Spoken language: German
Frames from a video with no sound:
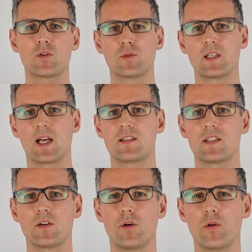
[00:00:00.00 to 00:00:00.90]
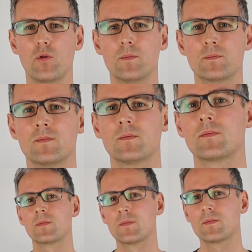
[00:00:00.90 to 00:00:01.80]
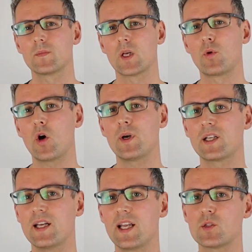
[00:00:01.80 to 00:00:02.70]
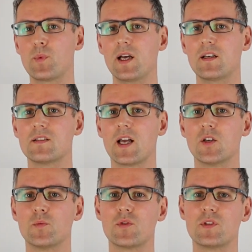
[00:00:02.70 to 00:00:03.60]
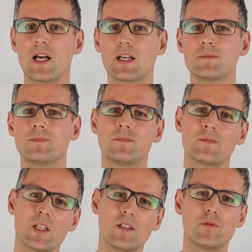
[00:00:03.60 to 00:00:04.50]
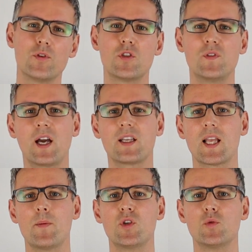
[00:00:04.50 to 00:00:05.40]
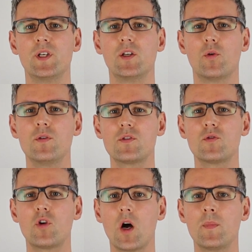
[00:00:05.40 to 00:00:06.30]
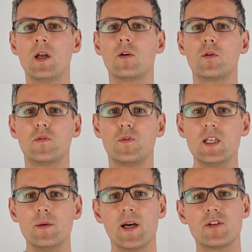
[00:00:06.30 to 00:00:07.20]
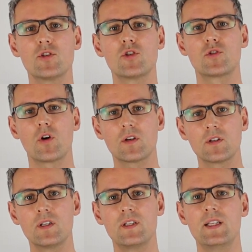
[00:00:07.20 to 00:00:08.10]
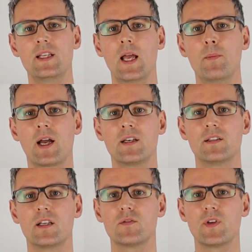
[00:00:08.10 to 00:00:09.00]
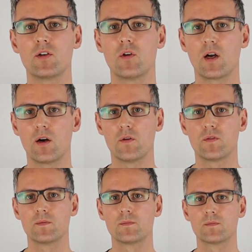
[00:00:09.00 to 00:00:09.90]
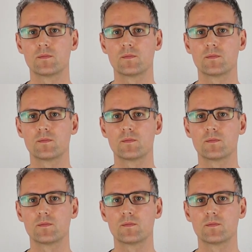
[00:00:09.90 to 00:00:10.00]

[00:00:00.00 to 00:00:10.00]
880 Euro. Da braucht man kein Experte sein, um zu sagen, wird schwierig damit über die Runden zu kommen und viele Menschen stocken die EM-Rente deswegen noch auf.